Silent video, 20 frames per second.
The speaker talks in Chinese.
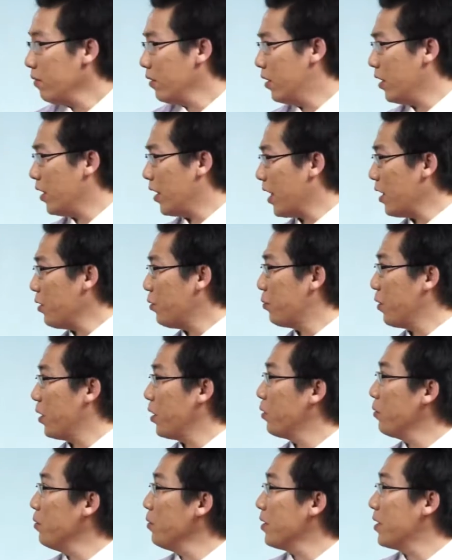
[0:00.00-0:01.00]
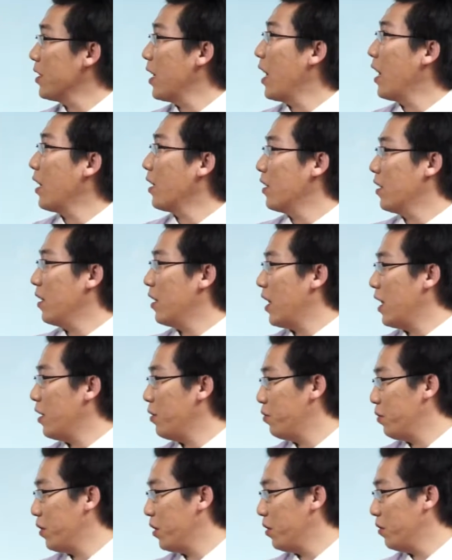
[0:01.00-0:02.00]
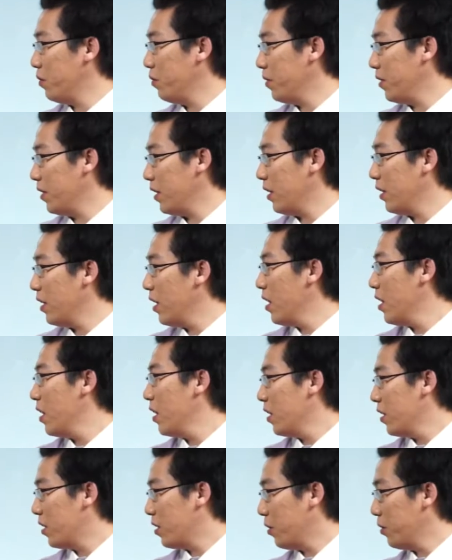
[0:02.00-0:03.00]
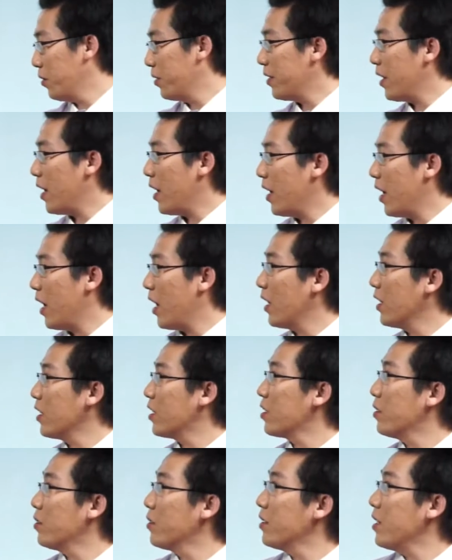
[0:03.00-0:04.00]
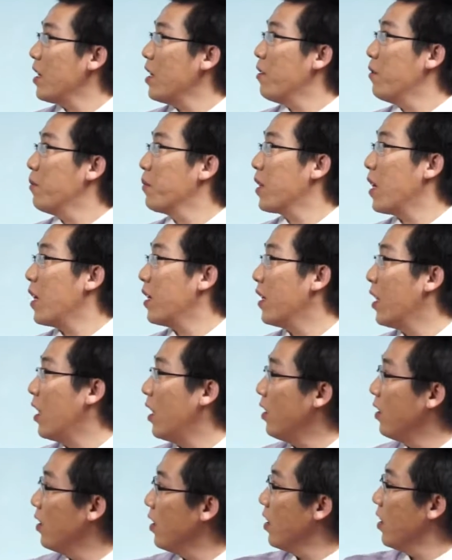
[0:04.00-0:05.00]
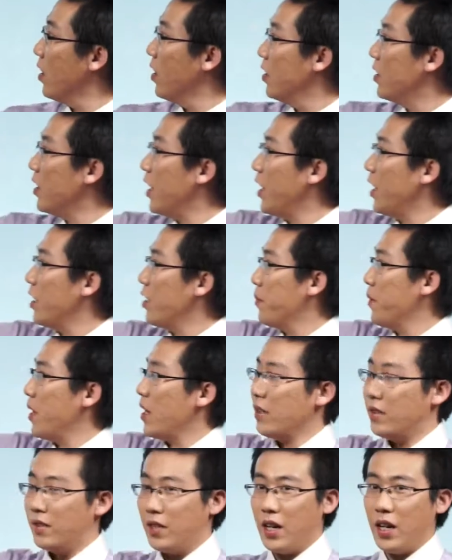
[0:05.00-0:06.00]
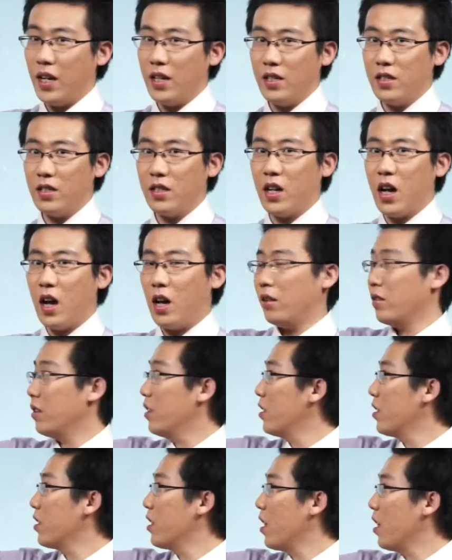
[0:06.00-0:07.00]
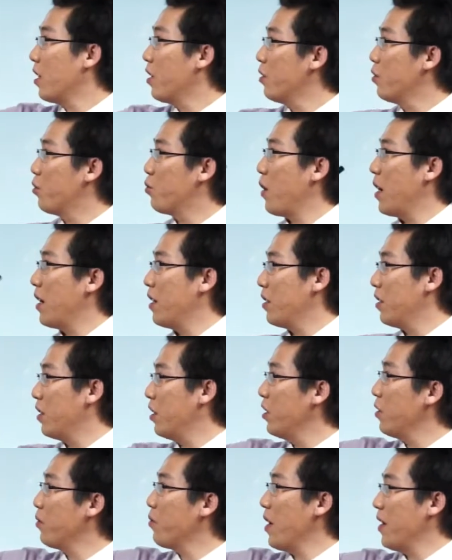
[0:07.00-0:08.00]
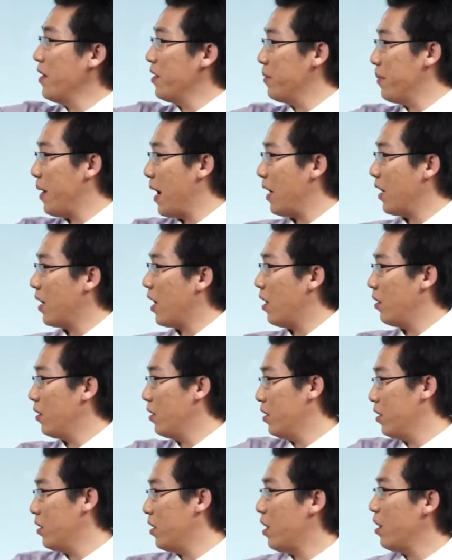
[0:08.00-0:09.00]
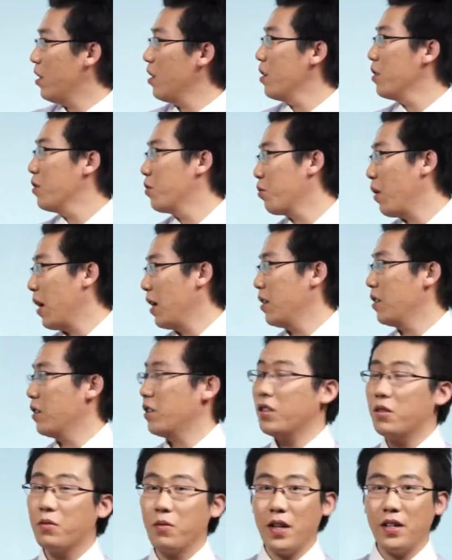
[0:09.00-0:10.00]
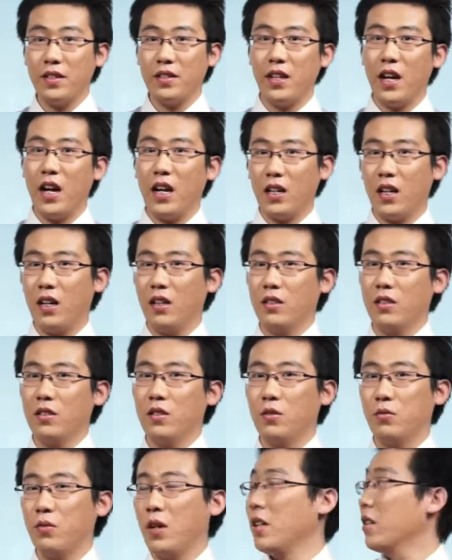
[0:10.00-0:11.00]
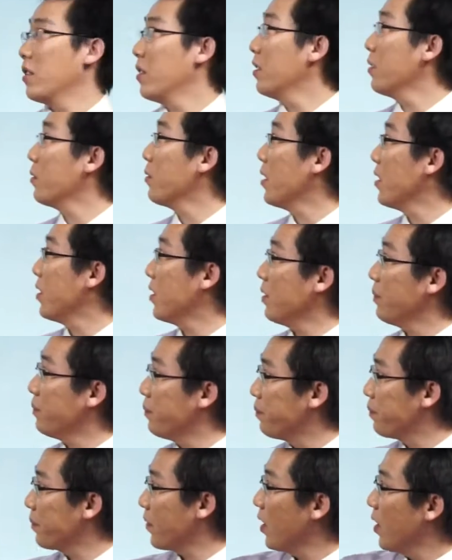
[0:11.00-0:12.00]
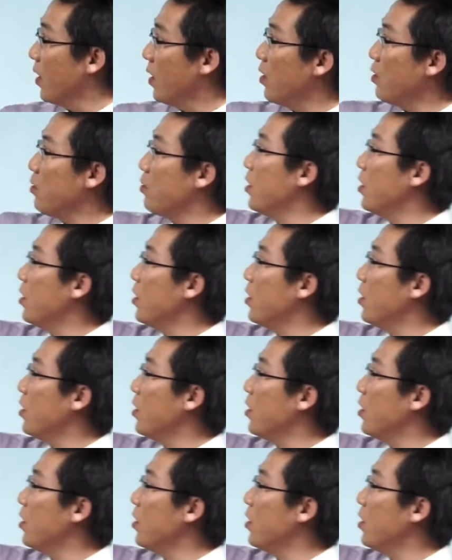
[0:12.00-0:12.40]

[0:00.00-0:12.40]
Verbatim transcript: 可以来学的东西啊，可以来学的东西。首先啊，首先我们看到这里面显然是考的是转折的关系吧？考的是转折的关系啊，考的是转折的关系。也就是